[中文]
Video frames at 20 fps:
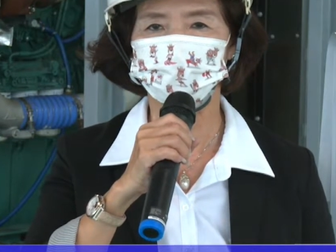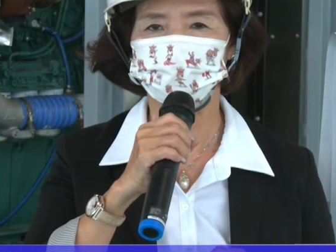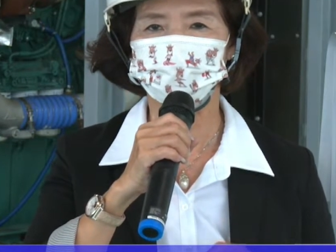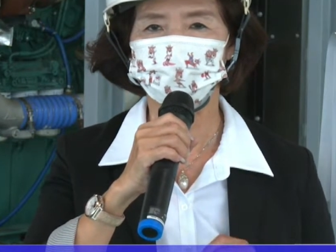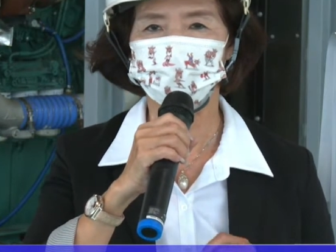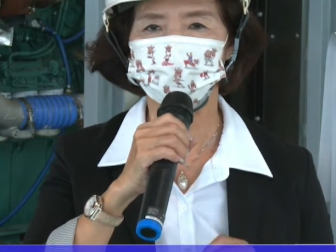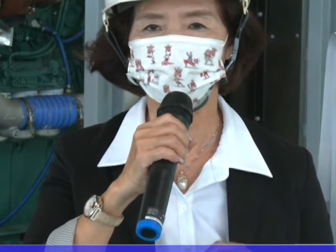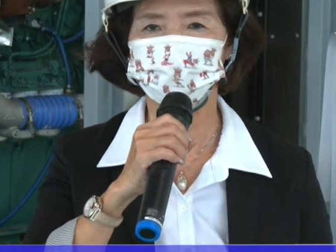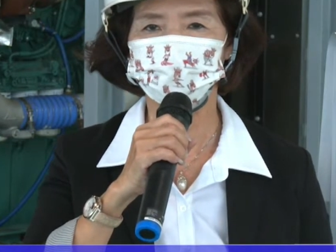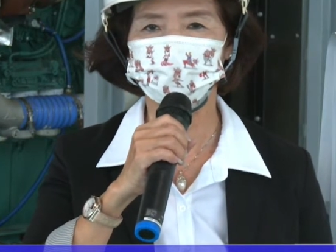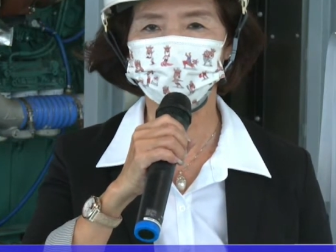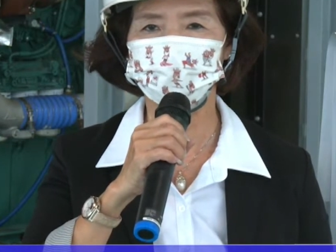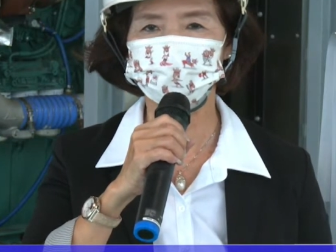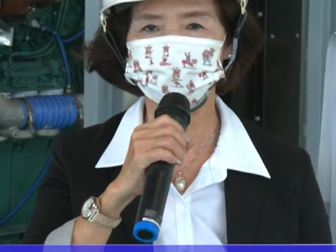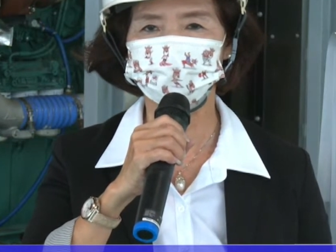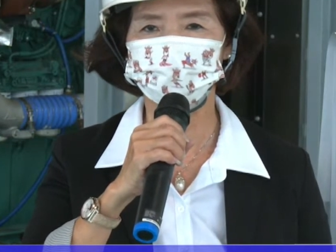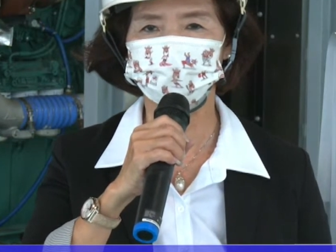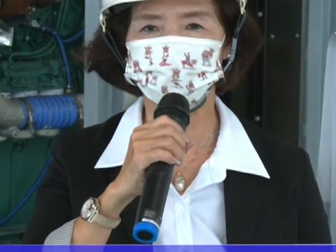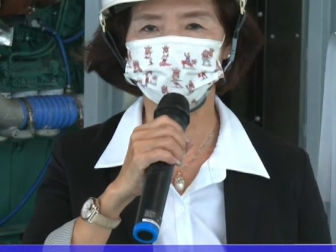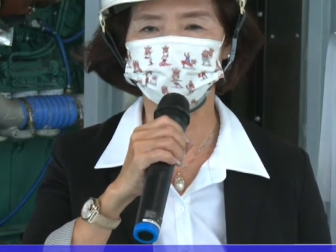台风来
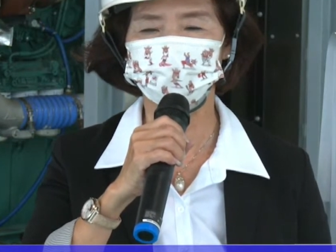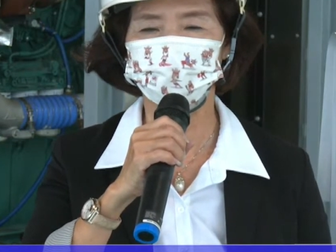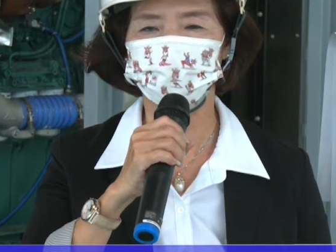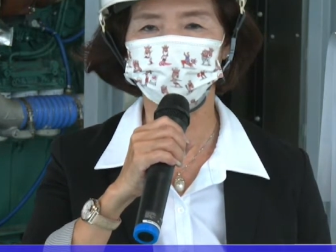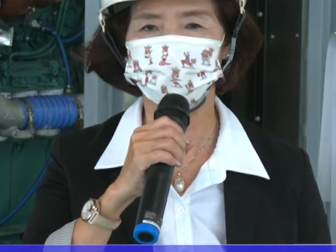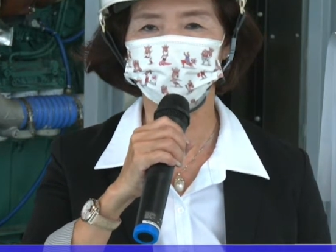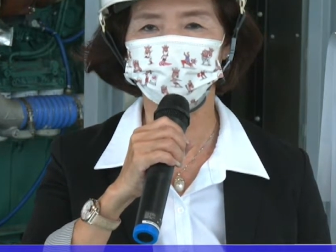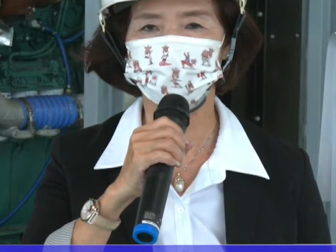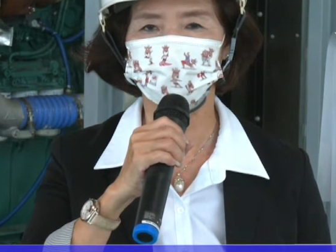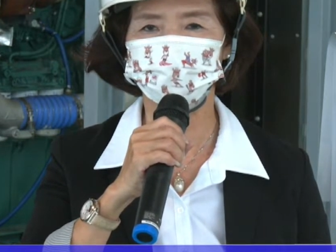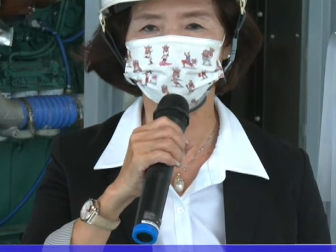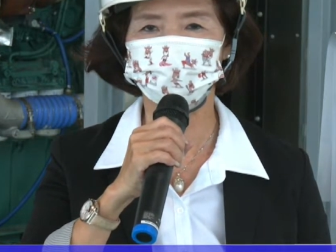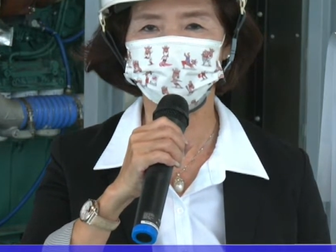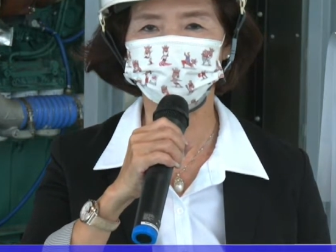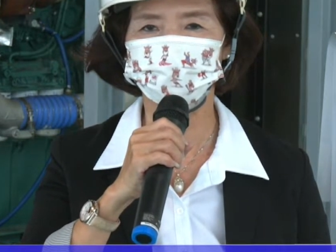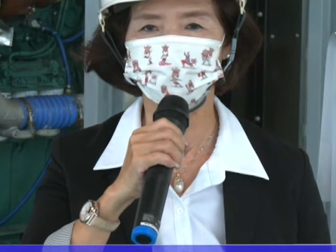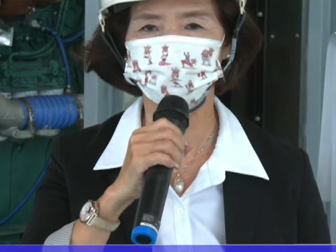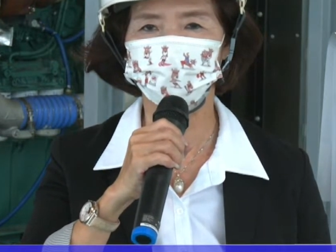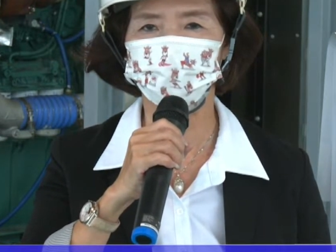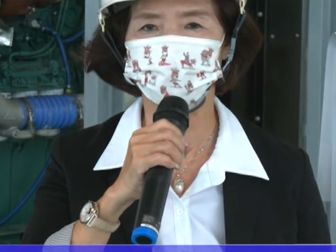袭的时候，要
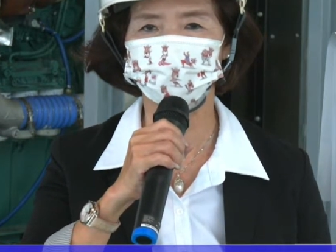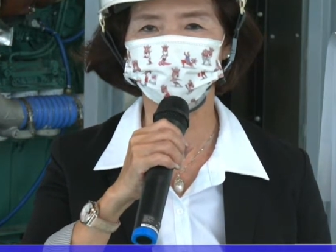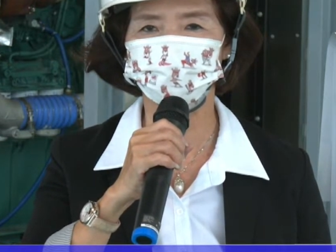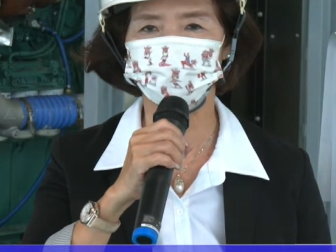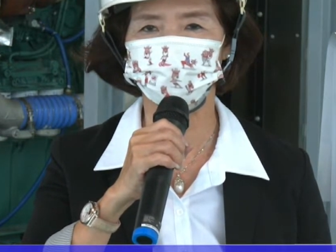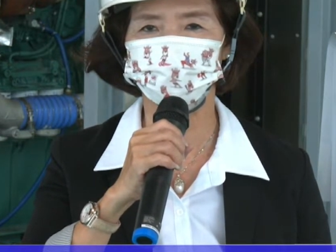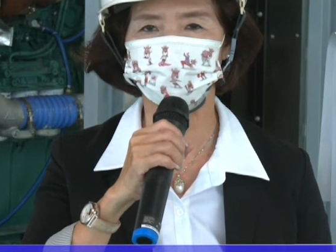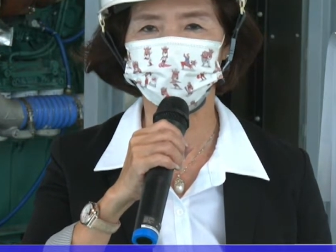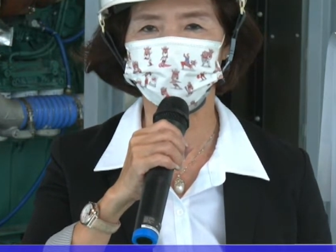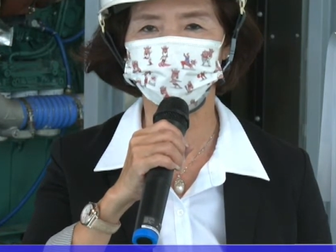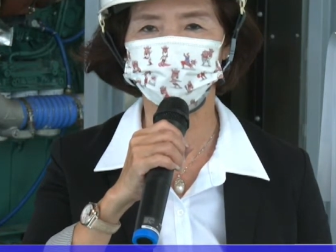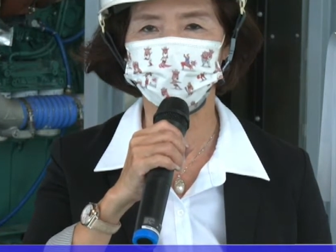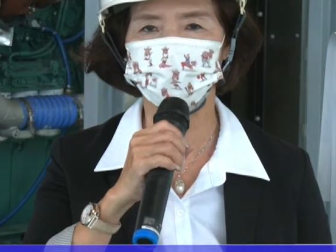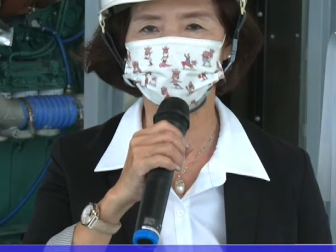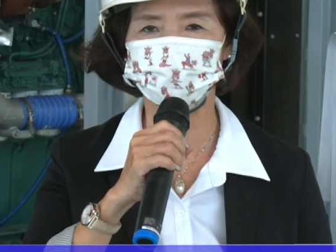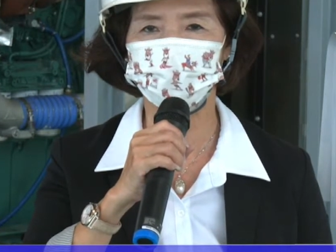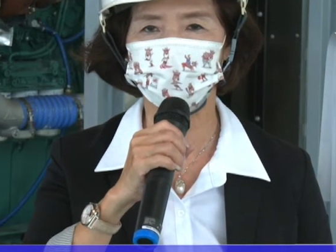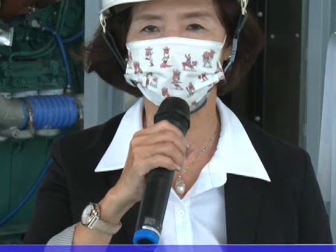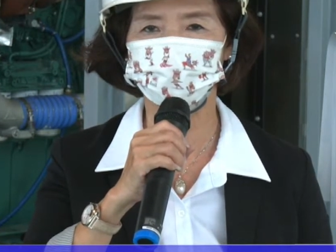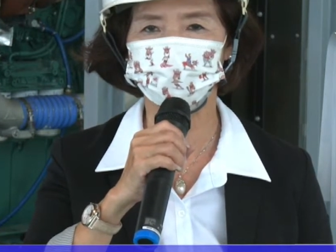先做好准备
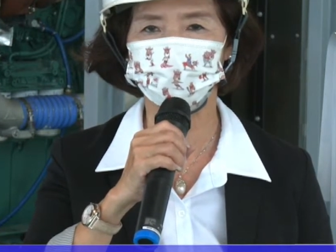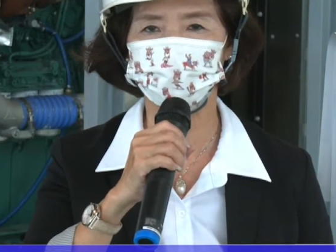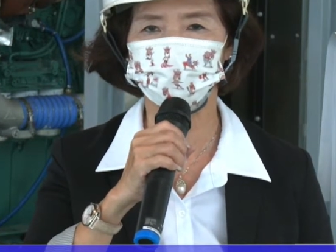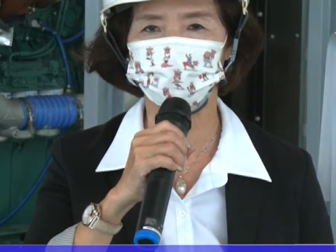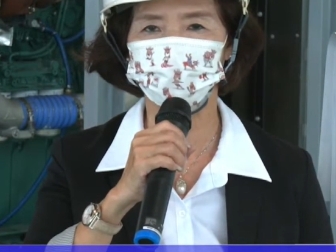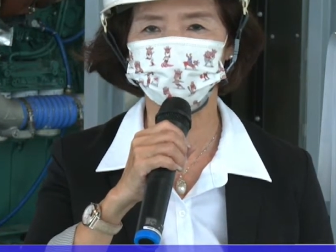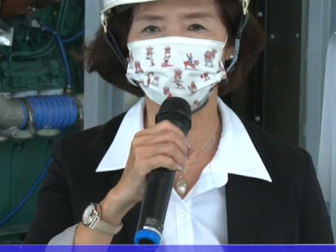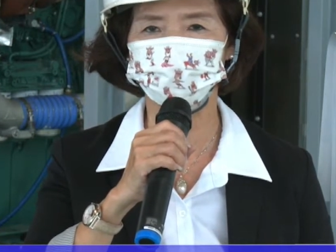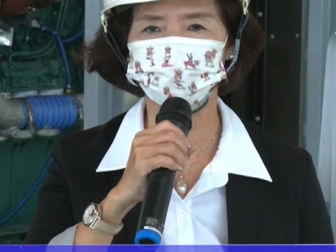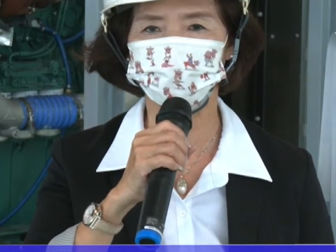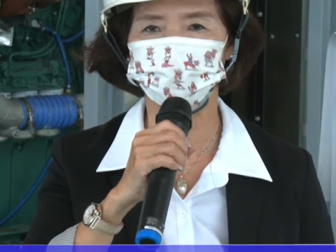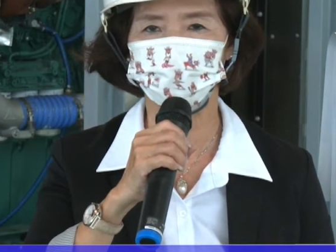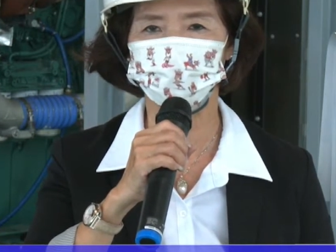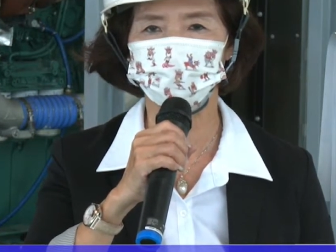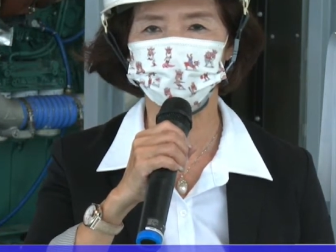防台的工作，